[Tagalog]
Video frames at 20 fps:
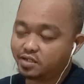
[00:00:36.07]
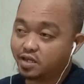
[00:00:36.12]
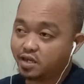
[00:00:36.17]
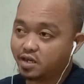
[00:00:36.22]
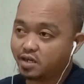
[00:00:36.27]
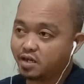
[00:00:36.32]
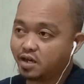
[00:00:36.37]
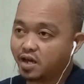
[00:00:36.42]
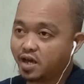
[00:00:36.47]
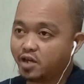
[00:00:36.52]

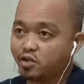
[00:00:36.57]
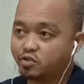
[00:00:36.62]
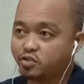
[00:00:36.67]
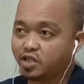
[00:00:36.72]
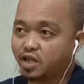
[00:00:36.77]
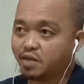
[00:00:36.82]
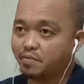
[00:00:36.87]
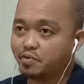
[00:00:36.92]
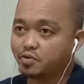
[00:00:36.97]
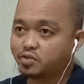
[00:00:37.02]
Kasi kagaya
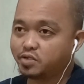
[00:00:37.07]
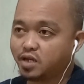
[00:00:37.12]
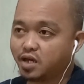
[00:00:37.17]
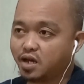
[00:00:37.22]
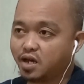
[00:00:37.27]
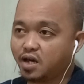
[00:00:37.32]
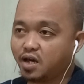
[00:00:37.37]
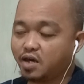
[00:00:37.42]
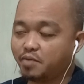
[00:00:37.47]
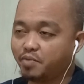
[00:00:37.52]
na sinabi ko
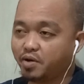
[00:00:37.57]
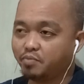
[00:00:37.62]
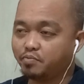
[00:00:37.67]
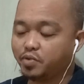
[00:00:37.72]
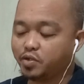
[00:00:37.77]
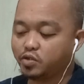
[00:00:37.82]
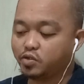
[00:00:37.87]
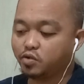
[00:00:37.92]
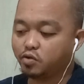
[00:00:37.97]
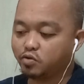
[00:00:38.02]
sa
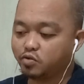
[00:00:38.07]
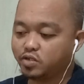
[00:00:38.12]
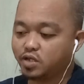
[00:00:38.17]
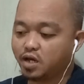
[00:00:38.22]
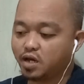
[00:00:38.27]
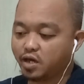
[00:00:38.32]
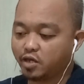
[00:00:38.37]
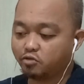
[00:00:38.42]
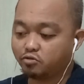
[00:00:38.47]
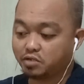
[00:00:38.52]
ibang video ko
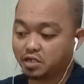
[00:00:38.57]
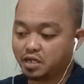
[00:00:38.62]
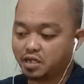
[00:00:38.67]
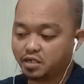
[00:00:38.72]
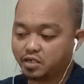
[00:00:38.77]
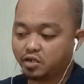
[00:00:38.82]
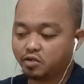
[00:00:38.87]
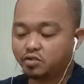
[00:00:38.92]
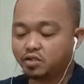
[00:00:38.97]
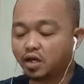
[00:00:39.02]
na ito
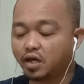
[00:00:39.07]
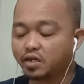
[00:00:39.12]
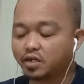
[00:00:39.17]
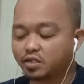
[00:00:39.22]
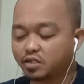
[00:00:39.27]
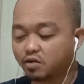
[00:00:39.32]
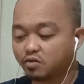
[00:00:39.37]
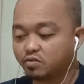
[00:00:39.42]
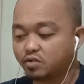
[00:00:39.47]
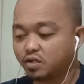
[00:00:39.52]
talaga yung
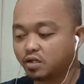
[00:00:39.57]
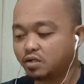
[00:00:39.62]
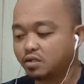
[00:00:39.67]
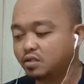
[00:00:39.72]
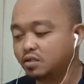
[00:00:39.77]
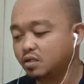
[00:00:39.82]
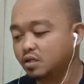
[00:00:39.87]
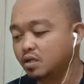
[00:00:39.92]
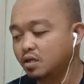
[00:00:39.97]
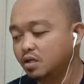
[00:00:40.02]
nakikita ko
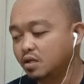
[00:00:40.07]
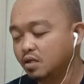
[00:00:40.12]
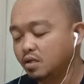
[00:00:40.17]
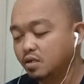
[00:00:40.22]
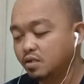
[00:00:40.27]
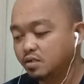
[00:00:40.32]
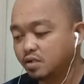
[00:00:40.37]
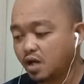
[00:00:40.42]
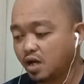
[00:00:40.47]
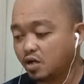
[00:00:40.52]
nag
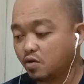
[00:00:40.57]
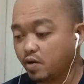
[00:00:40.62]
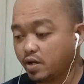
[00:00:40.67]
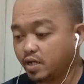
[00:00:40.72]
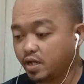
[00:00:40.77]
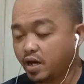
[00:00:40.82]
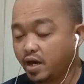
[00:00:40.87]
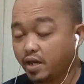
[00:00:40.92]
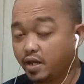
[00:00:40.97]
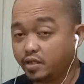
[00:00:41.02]

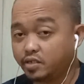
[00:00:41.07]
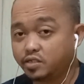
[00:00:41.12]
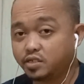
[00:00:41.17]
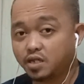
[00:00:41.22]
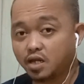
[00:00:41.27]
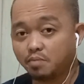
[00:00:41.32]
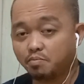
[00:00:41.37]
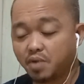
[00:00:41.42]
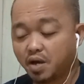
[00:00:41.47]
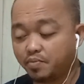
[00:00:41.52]
gagawa ng
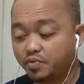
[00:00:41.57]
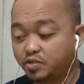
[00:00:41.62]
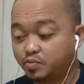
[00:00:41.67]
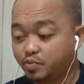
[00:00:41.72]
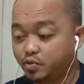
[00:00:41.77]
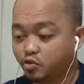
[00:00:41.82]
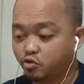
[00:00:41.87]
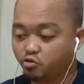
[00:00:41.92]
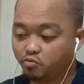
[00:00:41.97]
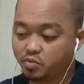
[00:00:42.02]
highlights ng Maps
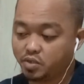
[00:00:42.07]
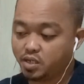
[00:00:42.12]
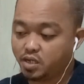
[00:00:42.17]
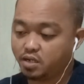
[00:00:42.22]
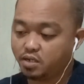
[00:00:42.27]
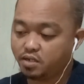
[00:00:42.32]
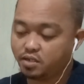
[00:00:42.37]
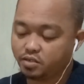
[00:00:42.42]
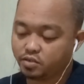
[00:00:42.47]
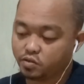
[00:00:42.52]

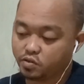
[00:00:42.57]
Phenomenal.